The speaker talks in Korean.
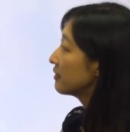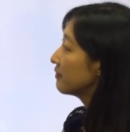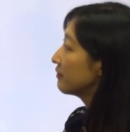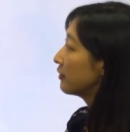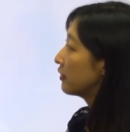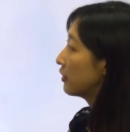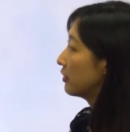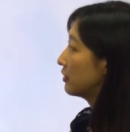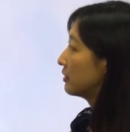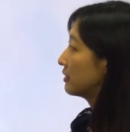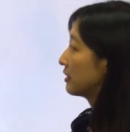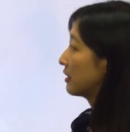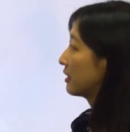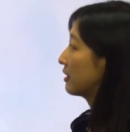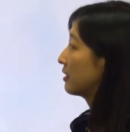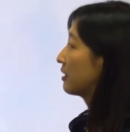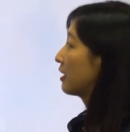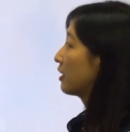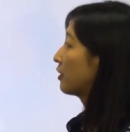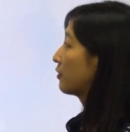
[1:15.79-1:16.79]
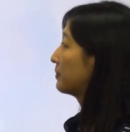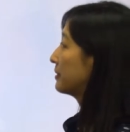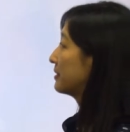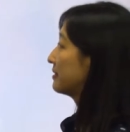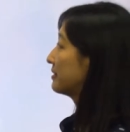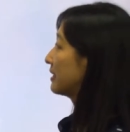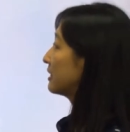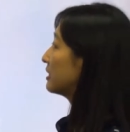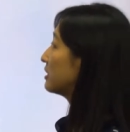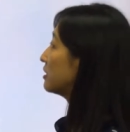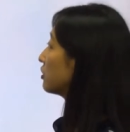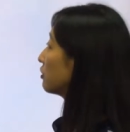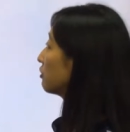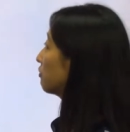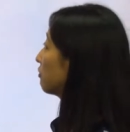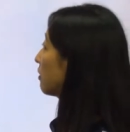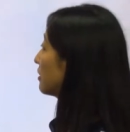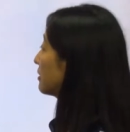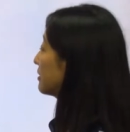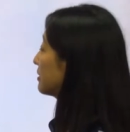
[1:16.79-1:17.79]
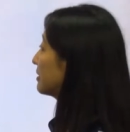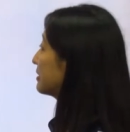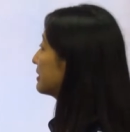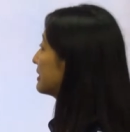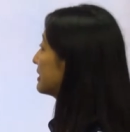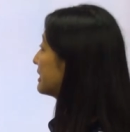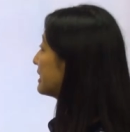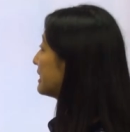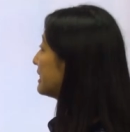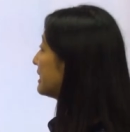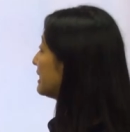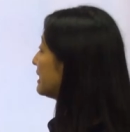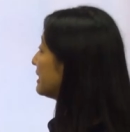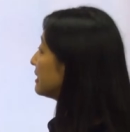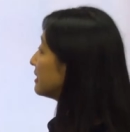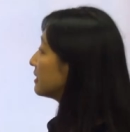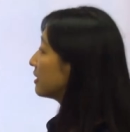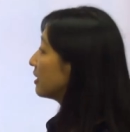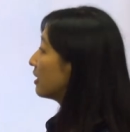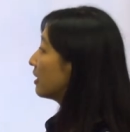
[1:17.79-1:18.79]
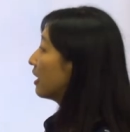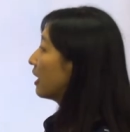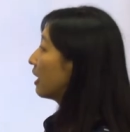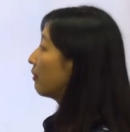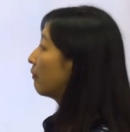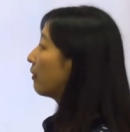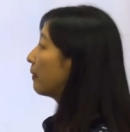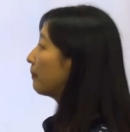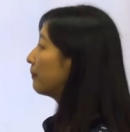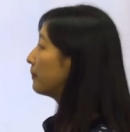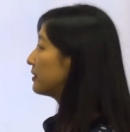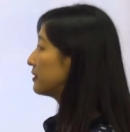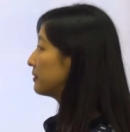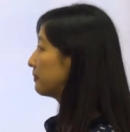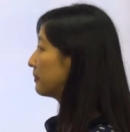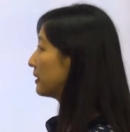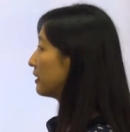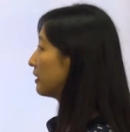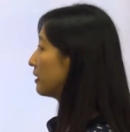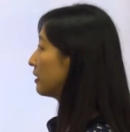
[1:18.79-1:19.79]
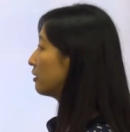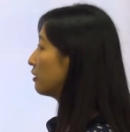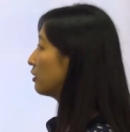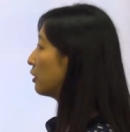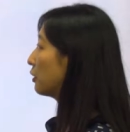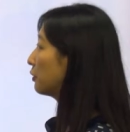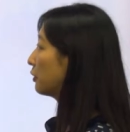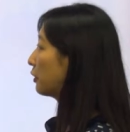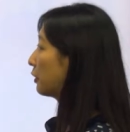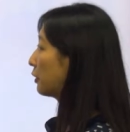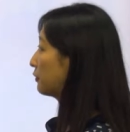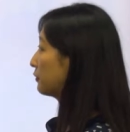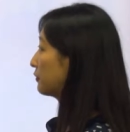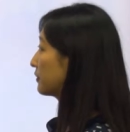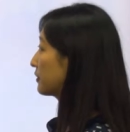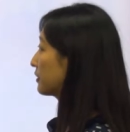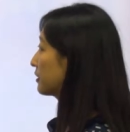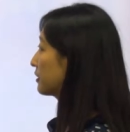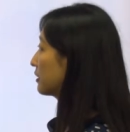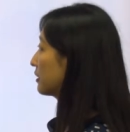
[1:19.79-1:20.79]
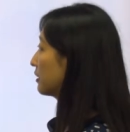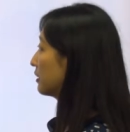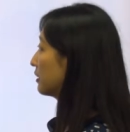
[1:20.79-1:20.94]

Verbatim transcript: of goods can now be sent across the seas at rapid speed and low cost.